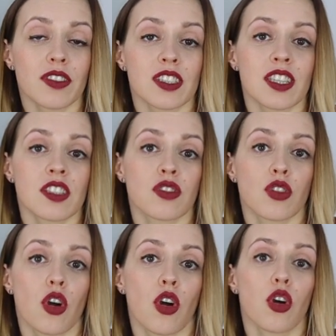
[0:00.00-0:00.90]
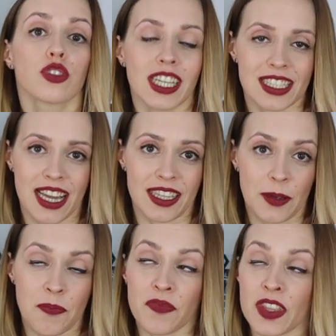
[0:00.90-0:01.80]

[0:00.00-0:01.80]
więc jest to odradzane.